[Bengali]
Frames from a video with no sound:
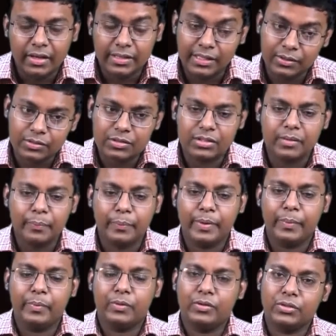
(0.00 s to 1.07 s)
এটাই হচ্ছে
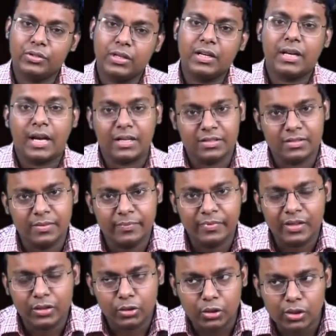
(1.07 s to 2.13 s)
প্রিপোজিশনের কাজ
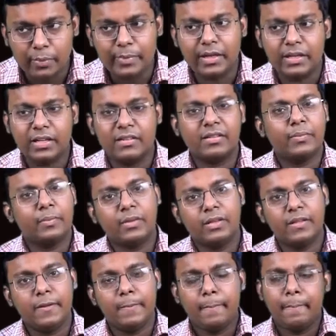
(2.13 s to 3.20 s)
ধরো আমি একটা এক্সাম্পল
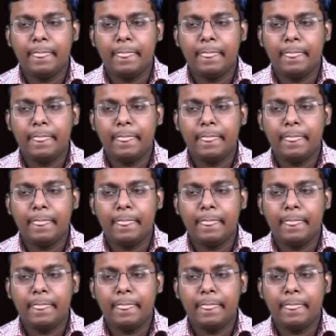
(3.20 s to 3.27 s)
দিই